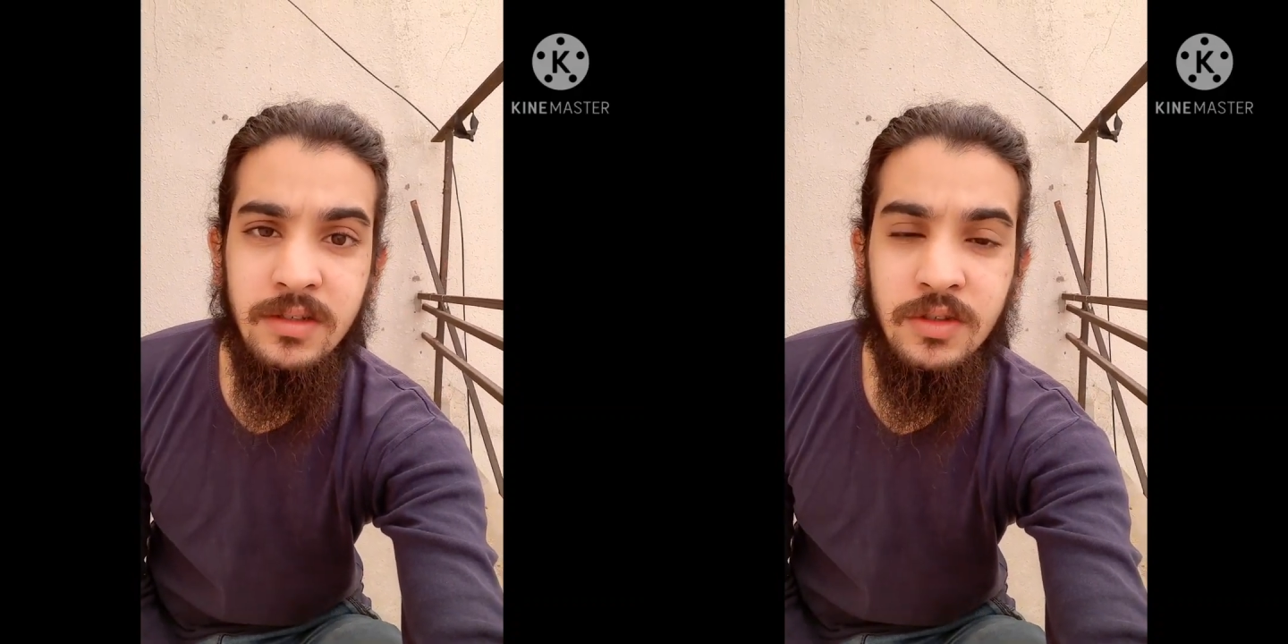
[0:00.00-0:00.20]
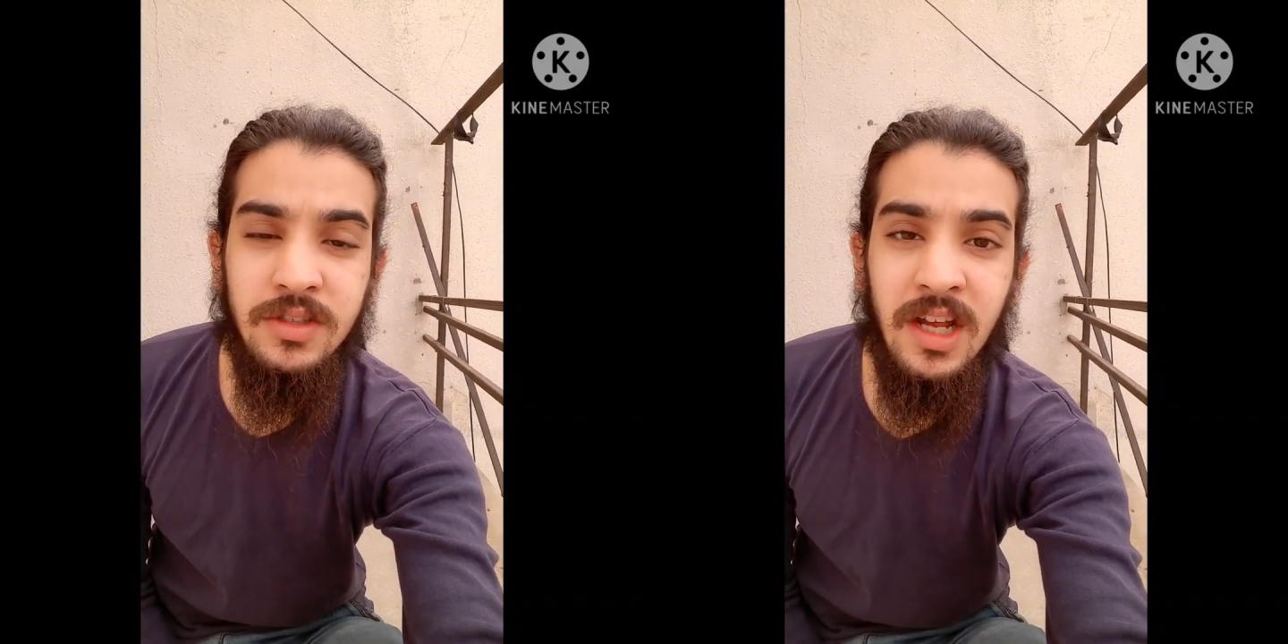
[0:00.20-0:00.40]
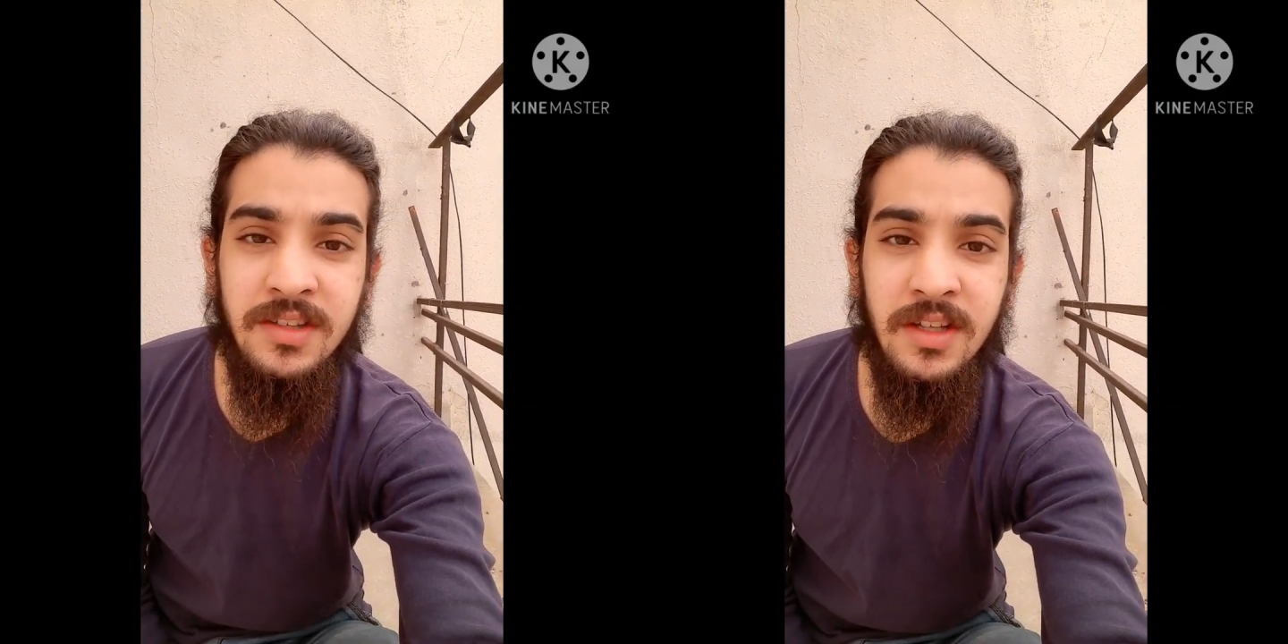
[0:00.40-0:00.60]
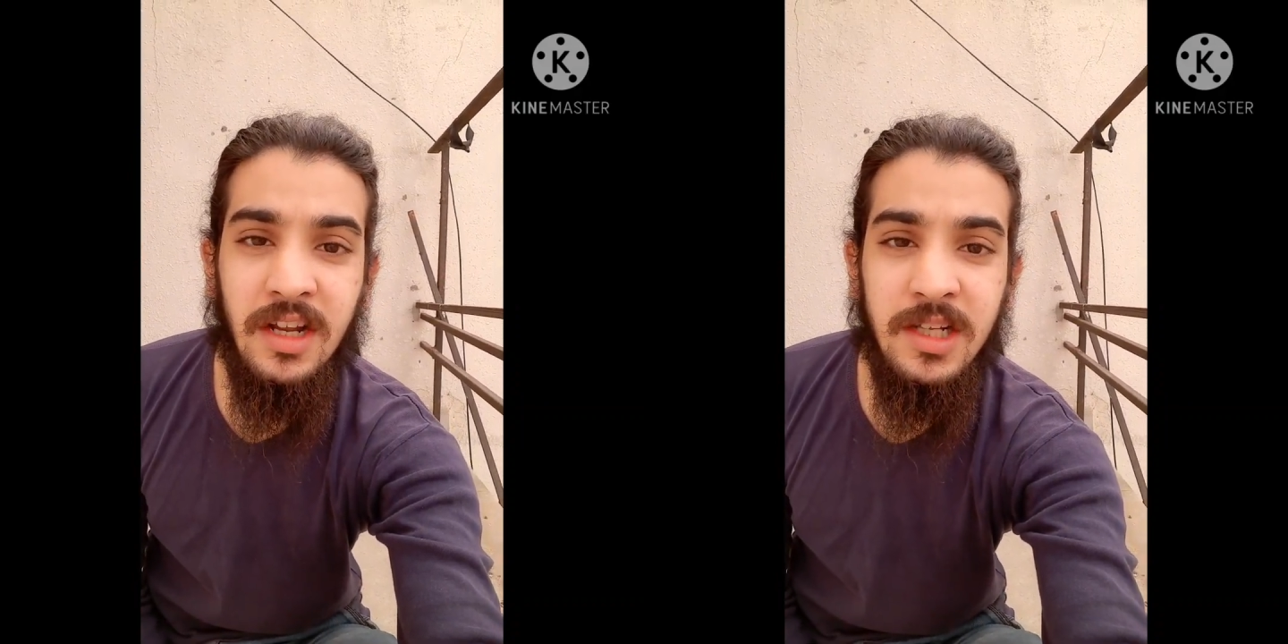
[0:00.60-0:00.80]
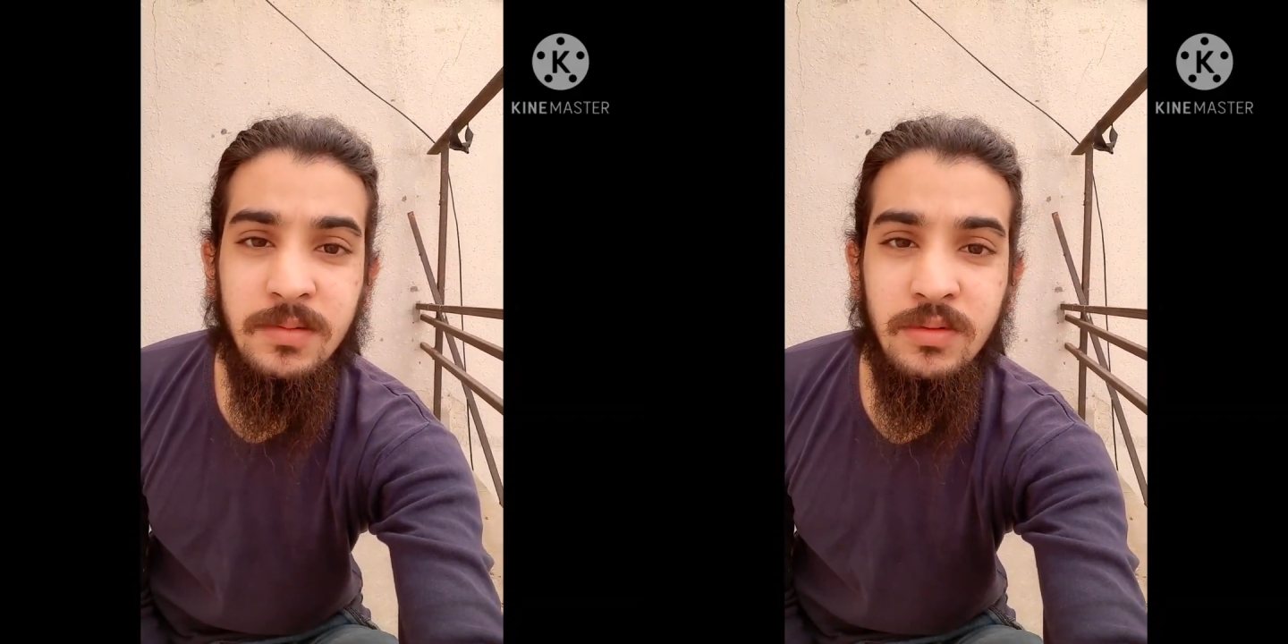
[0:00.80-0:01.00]
सुशांत सिंह
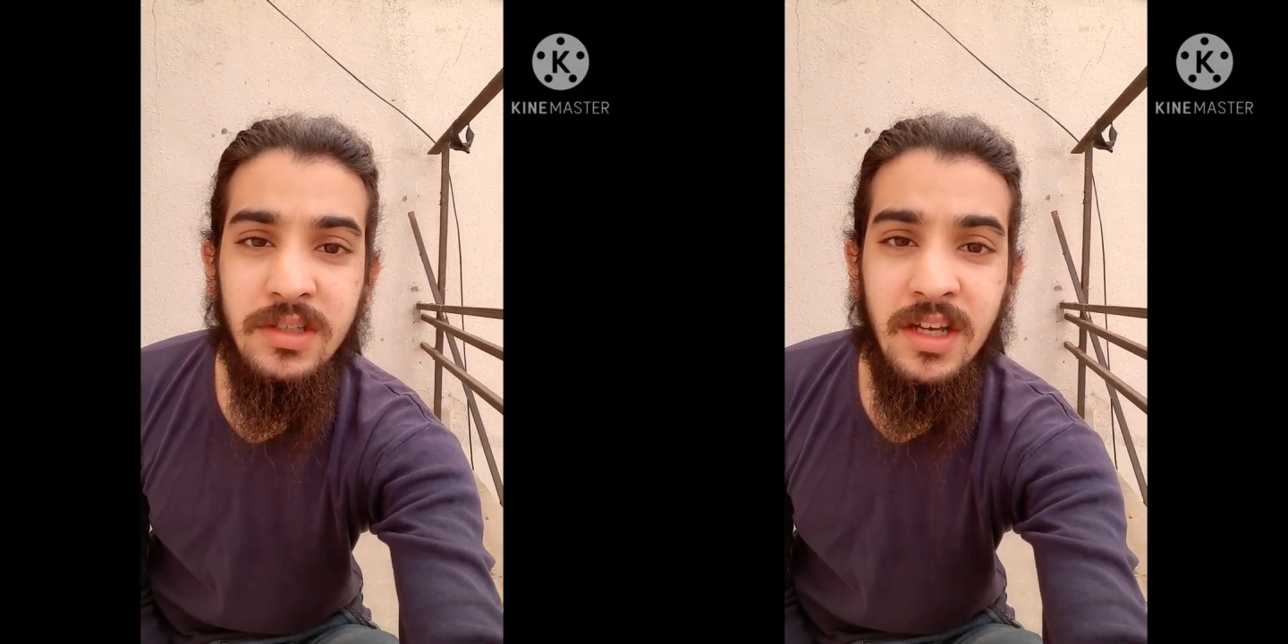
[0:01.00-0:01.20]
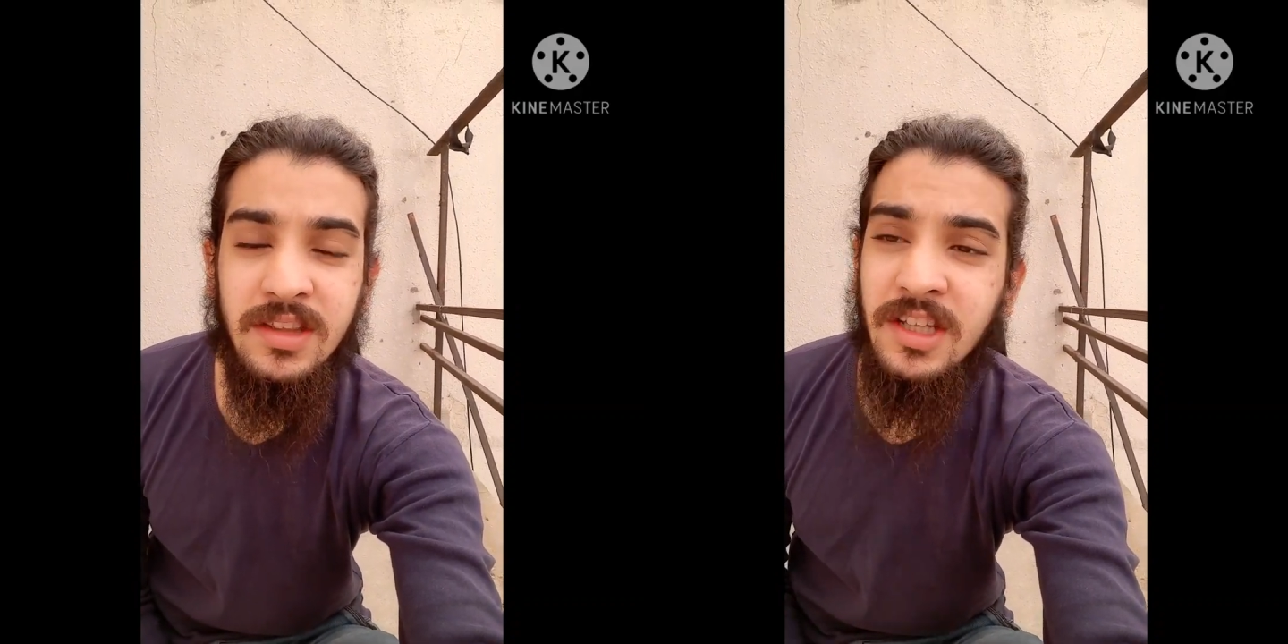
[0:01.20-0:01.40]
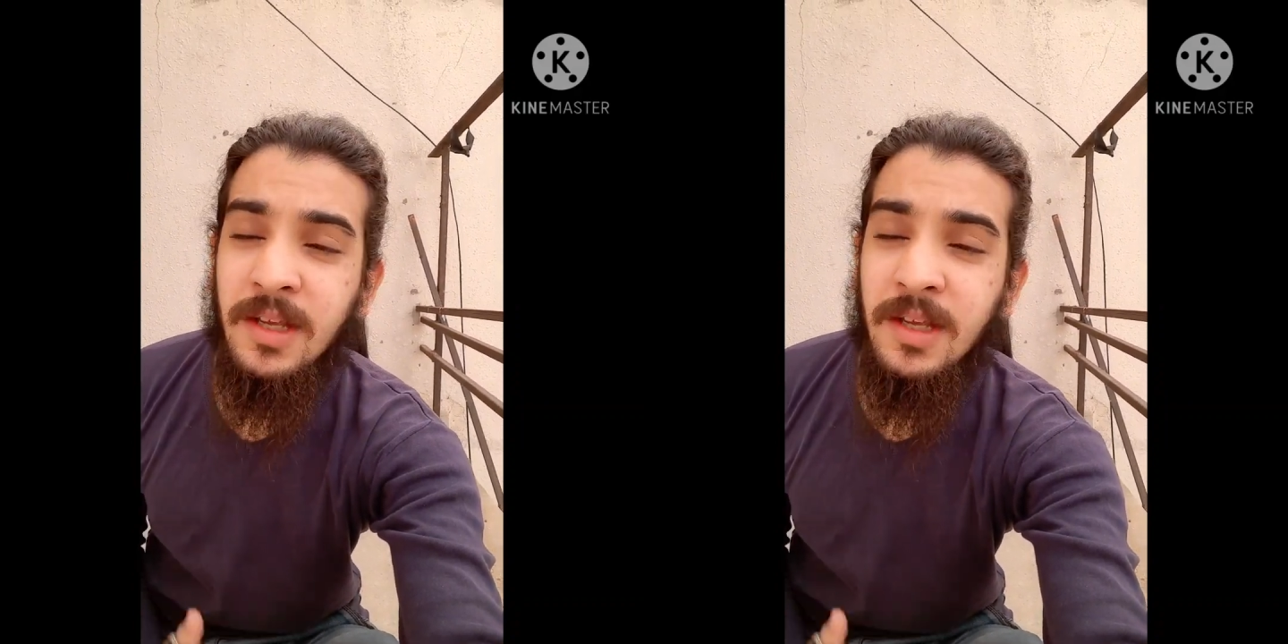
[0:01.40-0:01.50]
राजपूत की हत्या